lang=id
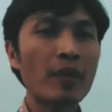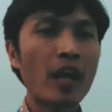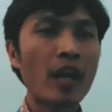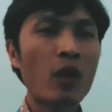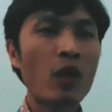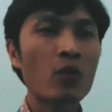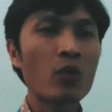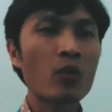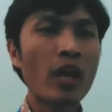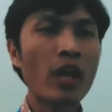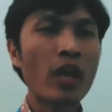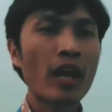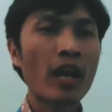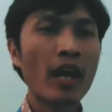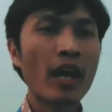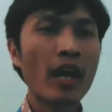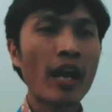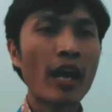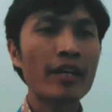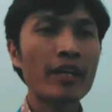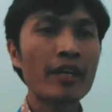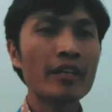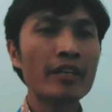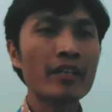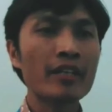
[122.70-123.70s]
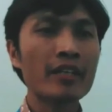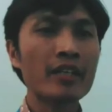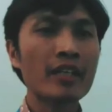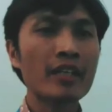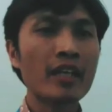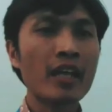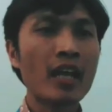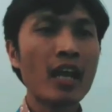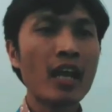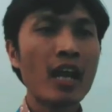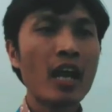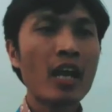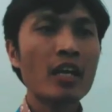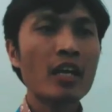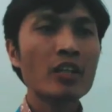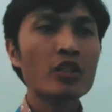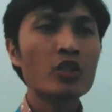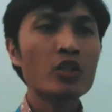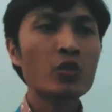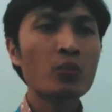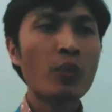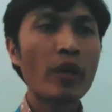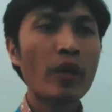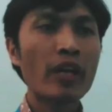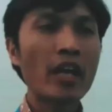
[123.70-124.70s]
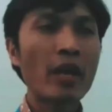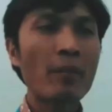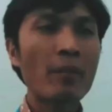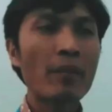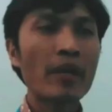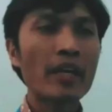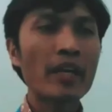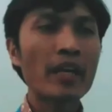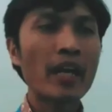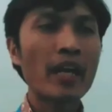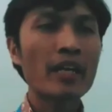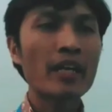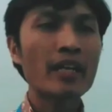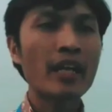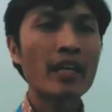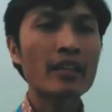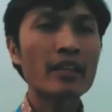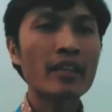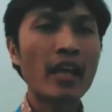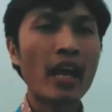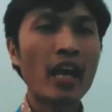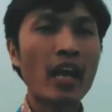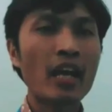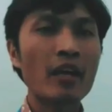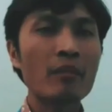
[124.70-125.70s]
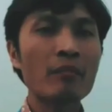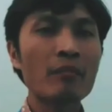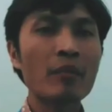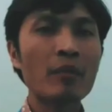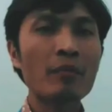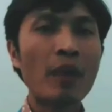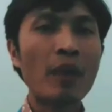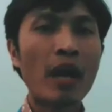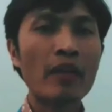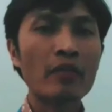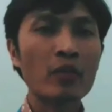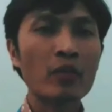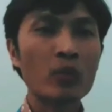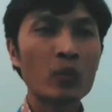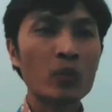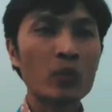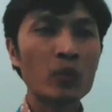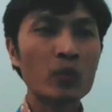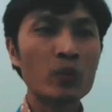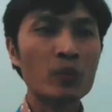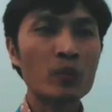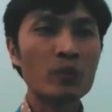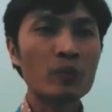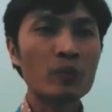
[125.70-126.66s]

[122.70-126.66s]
di perahu yang lain, supaya mereka datang membantu.